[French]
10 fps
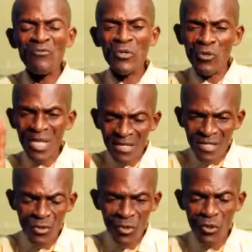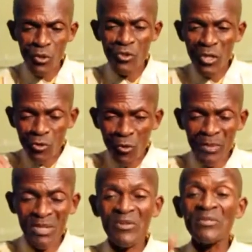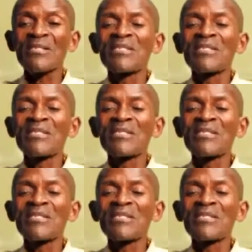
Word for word: je vous donnerai des solutions. J'ai tout prévu.